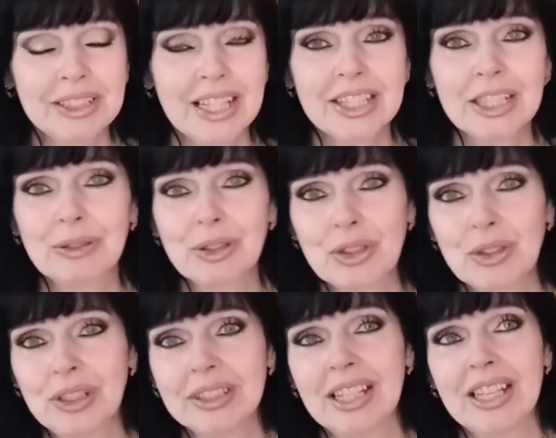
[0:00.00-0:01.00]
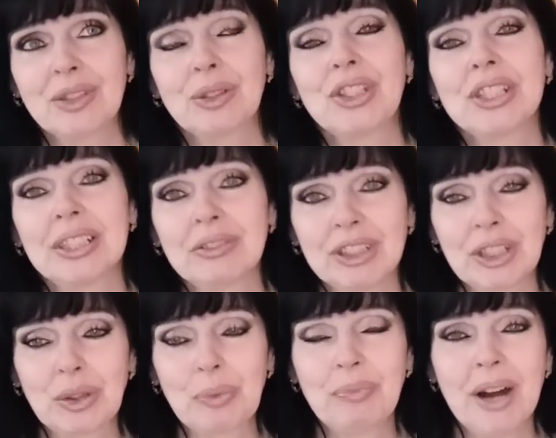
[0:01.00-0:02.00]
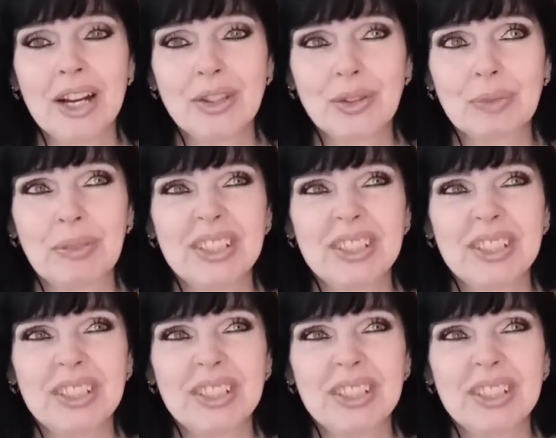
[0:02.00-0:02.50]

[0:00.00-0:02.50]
когда сын ушел, да, я изучила вот эту партию,